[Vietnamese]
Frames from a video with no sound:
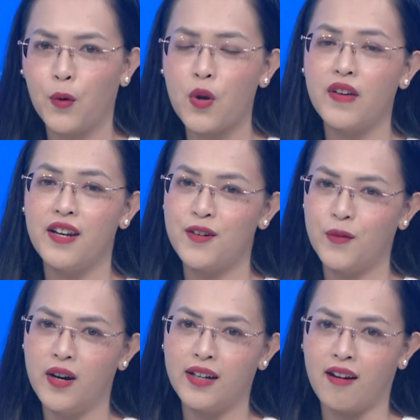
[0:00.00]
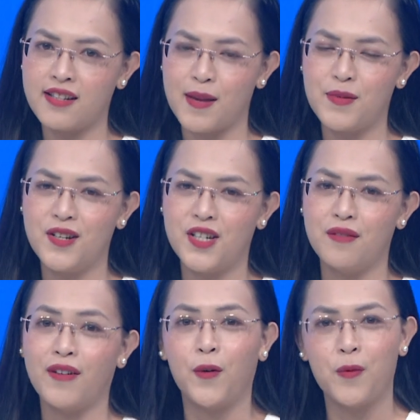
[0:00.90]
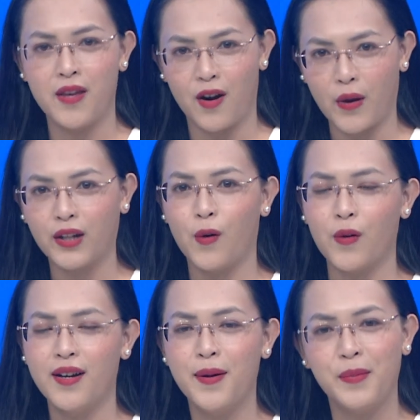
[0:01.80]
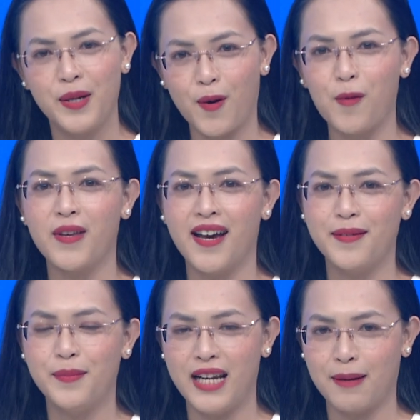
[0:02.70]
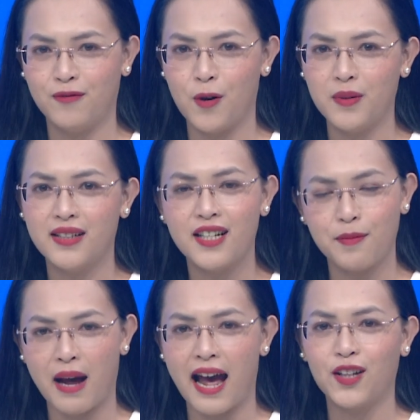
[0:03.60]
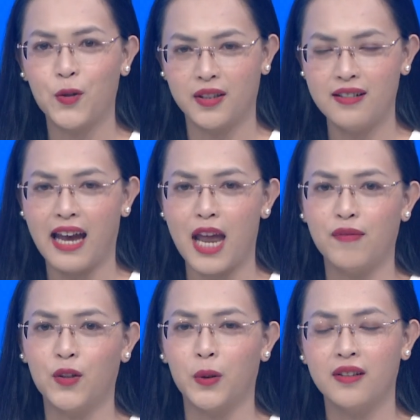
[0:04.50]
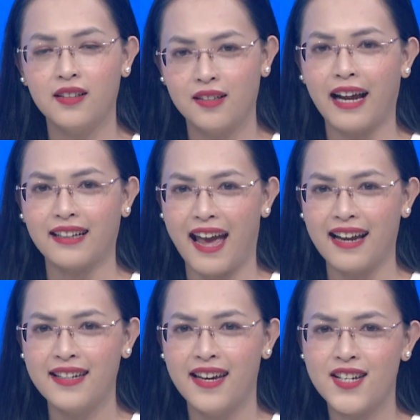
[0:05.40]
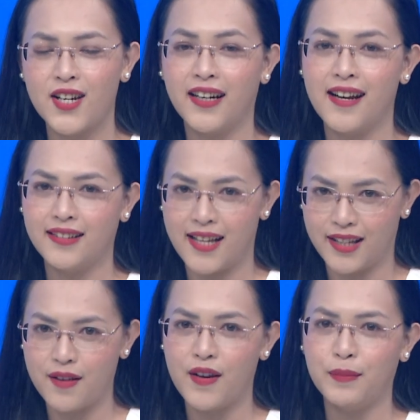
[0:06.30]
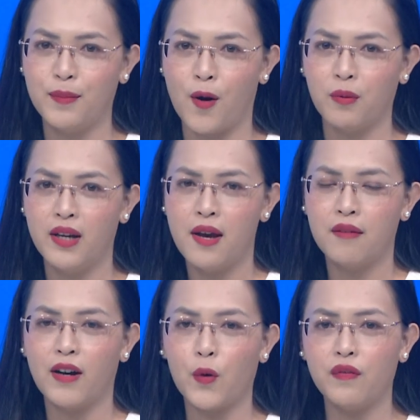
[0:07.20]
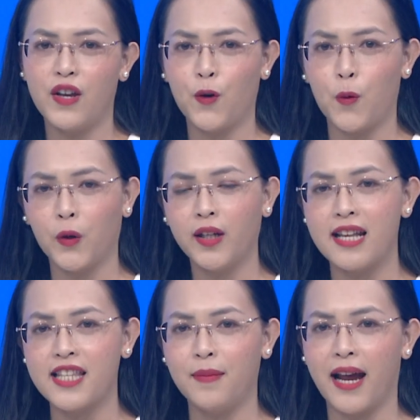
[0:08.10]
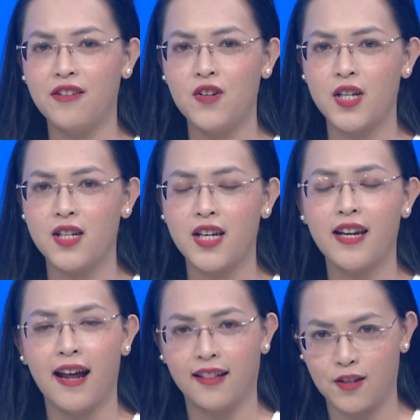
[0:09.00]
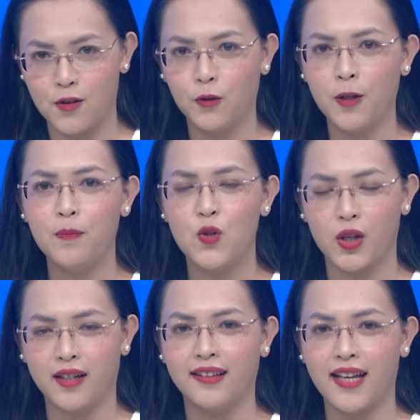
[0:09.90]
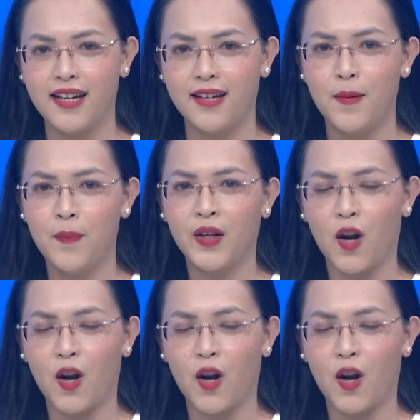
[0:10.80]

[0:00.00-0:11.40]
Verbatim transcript: Quý vị đừng quên đón xem chương trình vào khung giờ quen thuộc 11 giờ 15 phút thứ ba, tuần thứ hai và tuần thứ tư hàng tháng trên kênh TTV11 và quý vị cũng có thể xem lại chương trình trên hạ tầng YouTube truyền hình Tây Ninh.